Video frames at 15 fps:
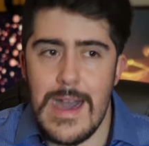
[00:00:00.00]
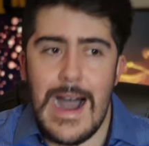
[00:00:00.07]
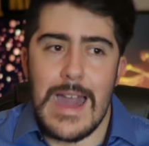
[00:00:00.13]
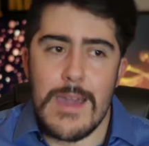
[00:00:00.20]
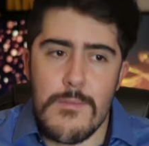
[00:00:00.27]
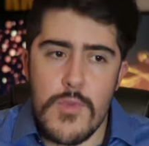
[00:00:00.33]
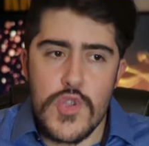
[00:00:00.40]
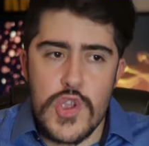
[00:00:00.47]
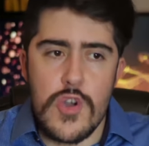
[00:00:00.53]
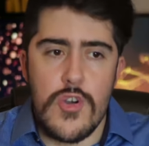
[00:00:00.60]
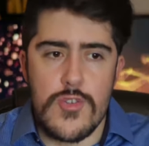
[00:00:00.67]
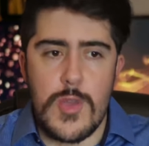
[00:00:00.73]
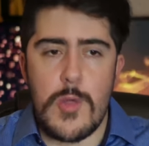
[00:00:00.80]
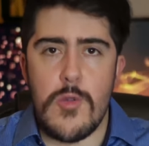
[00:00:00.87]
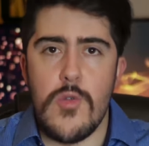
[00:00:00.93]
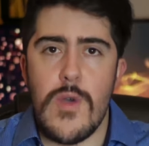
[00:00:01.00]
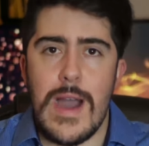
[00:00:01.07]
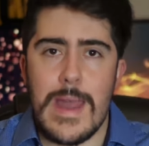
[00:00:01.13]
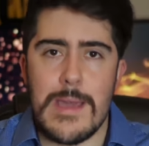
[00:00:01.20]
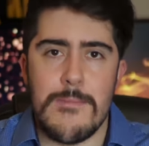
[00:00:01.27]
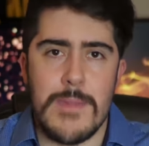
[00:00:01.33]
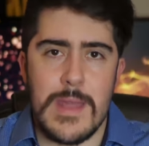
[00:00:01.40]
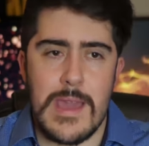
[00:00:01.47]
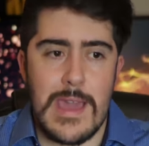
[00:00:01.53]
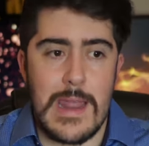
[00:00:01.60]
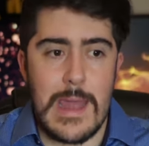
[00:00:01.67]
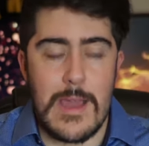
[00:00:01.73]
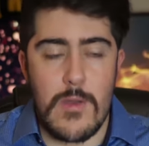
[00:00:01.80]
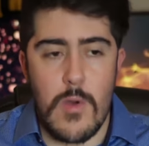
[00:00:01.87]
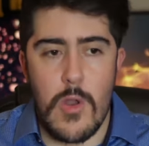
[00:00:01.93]
Hay muchos otros lugares
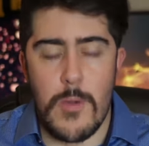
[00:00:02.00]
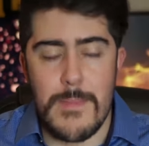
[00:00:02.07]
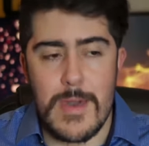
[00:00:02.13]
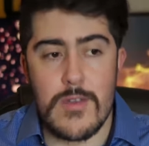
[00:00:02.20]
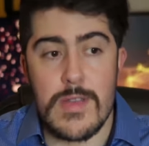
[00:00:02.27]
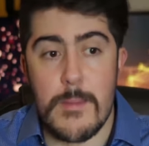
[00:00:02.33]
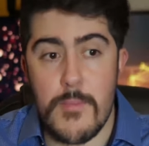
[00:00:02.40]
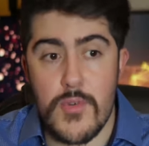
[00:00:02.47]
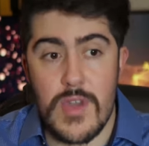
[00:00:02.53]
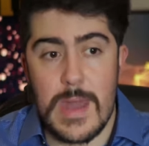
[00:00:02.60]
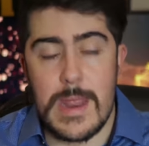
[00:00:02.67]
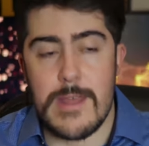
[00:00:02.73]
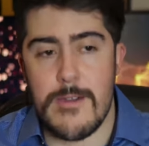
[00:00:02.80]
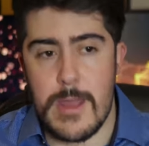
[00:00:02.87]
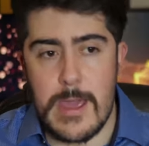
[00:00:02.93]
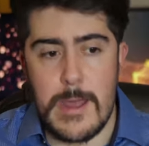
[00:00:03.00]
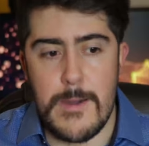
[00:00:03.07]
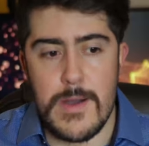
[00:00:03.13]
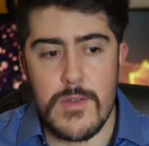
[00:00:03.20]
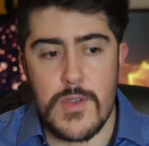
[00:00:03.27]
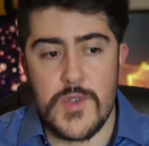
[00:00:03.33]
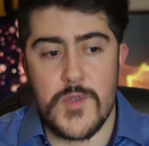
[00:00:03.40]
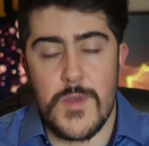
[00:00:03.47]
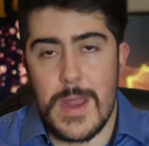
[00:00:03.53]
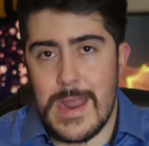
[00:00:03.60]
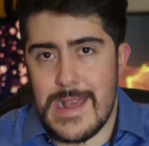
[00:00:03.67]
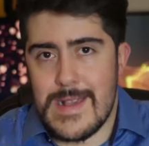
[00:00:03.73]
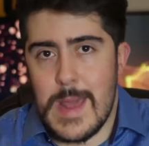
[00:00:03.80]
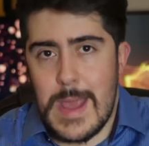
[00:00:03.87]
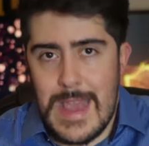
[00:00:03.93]
en, Colombia donde pudieron haber grabado que se
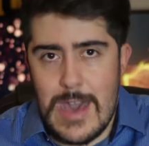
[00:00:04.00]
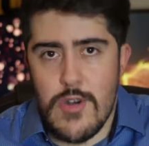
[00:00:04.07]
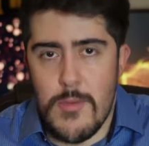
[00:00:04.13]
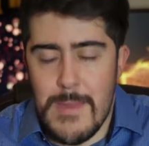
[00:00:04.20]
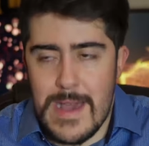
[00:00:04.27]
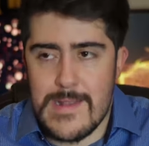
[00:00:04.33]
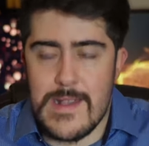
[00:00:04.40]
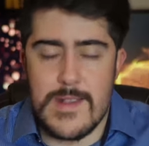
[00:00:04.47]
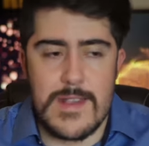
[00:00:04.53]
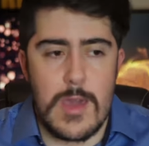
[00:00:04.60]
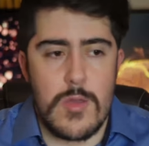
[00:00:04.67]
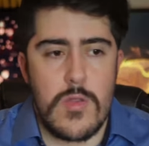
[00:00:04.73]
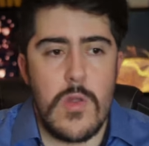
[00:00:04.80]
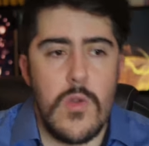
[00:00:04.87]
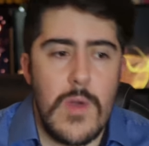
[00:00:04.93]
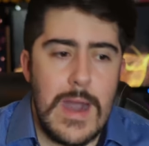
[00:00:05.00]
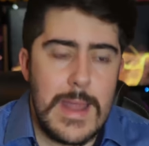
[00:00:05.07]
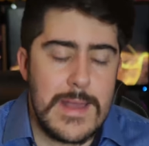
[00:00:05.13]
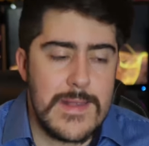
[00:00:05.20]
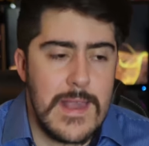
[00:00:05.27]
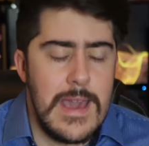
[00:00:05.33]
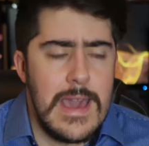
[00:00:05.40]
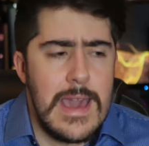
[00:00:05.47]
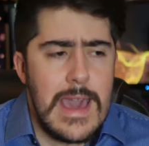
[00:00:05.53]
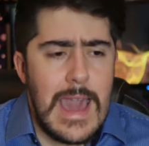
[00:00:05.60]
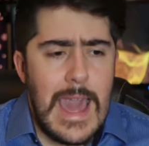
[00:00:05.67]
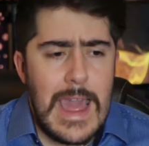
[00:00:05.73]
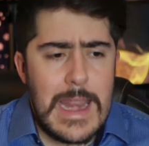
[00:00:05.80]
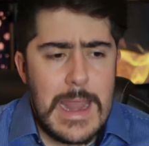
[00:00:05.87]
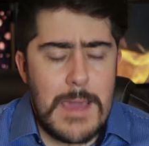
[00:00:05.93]
hubieran acercado más a ciertos lugares
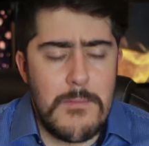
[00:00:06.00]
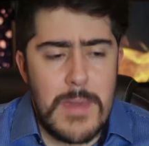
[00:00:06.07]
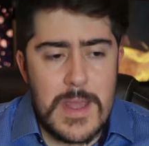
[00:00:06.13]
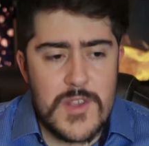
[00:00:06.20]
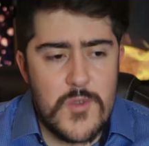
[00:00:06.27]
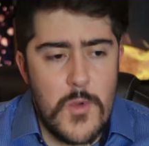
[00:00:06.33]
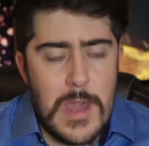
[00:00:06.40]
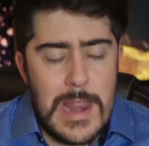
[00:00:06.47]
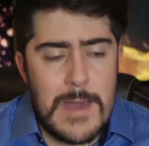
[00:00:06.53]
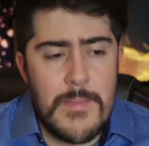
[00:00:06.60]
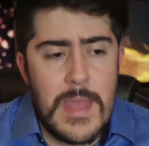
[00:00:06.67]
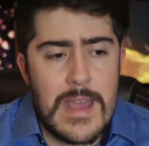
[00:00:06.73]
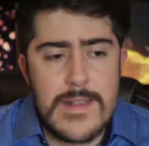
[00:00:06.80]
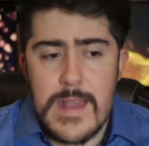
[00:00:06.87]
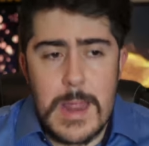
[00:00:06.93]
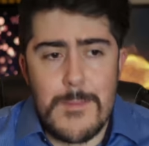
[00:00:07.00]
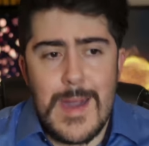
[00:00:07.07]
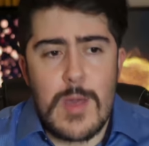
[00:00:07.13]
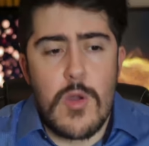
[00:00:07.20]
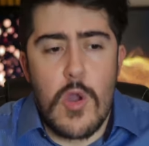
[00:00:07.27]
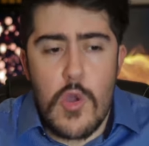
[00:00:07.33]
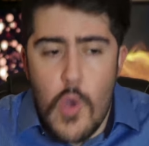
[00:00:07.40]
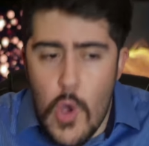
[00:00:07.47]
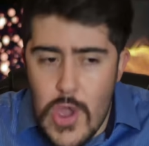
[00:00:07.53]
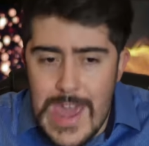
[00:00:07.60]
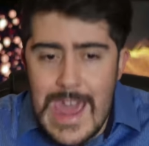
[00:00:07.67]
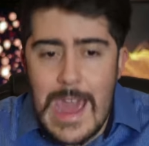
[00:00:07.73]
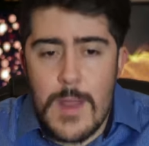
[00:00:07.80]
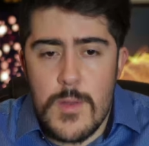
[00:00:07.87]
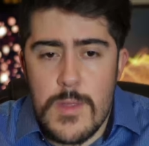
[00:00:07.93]
en, en, Venezuela. Sin embargo,
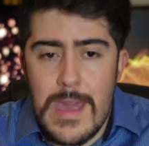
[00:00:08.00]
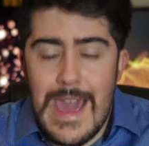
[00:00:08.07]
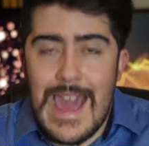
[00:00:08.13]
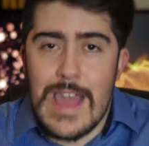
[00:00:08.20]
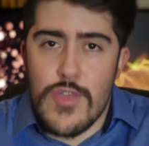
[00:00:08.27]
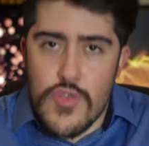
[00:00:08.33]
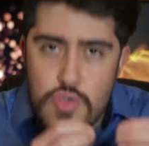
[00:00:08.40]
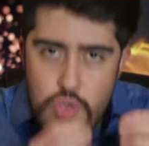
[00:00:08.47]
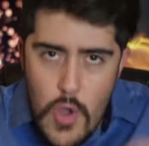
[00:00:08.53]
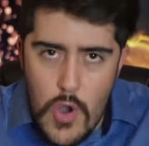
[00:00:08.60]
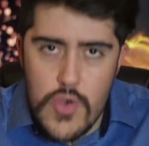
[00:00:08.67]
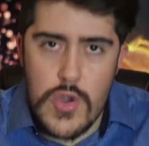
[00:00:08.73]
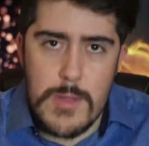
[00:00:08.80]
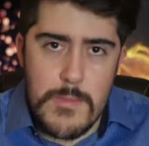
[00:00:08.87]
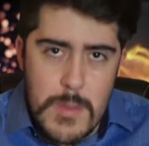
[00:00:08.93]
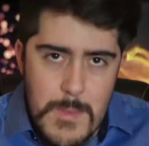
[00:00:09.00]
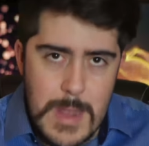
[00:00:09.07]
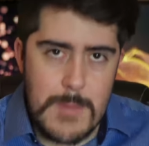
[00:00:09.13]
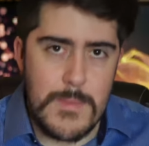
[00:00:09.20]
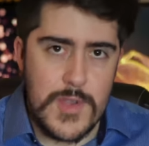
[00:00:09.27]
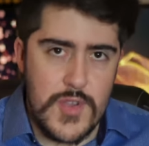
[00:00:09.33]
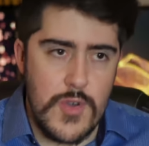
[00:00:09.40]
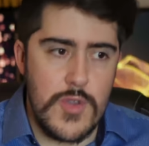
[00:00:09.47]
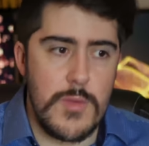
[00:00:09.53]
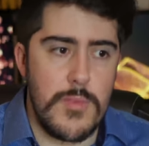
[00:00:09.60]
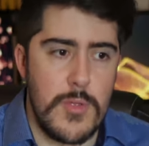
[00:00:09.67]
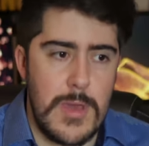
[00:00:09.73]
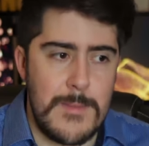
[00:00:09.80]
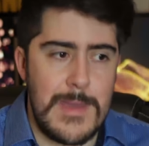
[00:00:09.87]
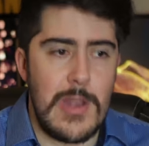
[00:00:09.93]
escogieron en todo el primer episodio del
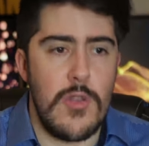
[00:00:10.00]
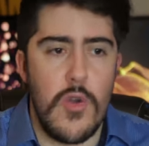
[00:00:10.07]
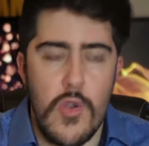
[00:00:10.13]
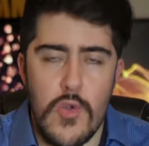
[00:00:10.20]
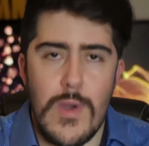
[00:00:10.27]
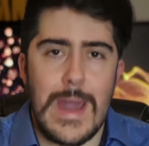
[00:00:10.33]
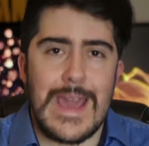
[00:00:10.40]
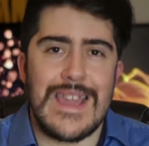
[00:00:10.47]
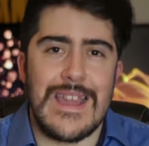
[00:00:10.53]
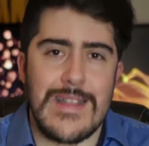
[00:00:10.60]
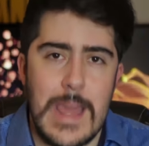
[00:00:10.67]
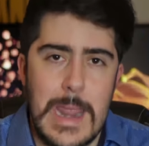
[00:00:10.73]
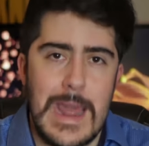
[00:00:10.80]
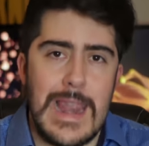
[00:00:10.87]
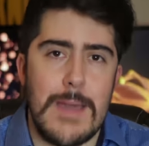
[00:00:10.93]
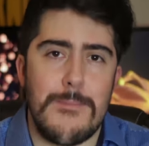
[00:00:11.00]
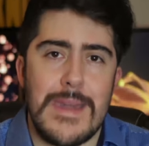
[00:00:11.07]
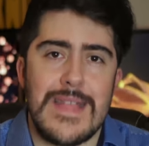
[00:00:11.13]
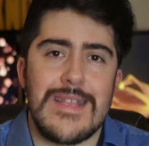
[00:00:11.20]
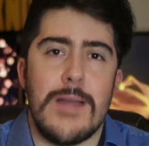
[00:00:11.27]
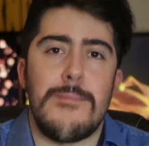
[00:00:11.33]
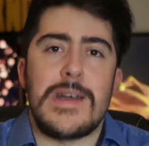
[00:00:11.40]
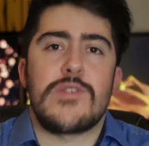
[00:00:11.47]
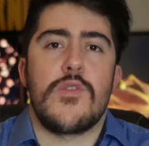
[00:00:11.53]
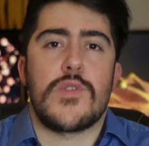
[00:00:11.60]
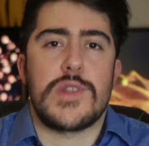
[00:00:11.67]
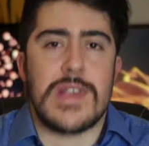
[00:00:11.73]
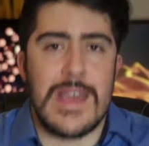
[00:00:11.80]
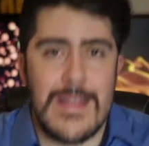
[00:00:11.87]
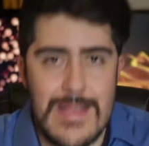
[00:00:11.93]
programa los lugares que tenían la pinta más
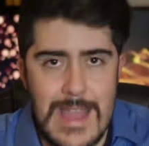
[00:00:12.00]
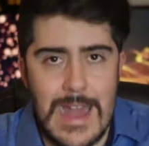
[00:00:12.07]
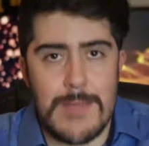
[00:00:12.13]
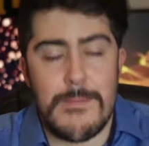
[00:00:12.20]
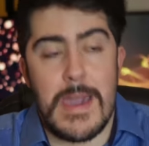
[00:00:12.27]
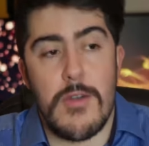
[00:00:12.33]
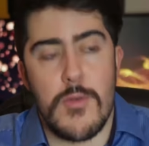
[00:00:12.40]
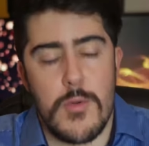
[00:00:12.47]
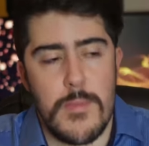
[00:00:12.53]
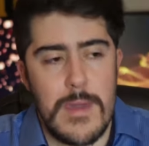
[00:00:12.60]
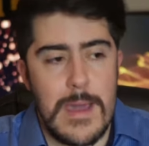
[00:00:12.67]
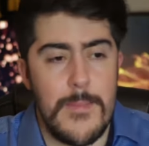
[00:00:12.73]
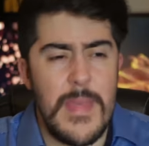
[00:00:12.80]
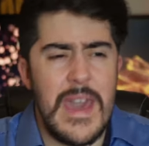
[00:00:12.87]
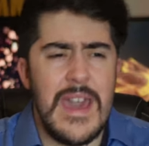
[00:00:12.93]
occidental, más europea.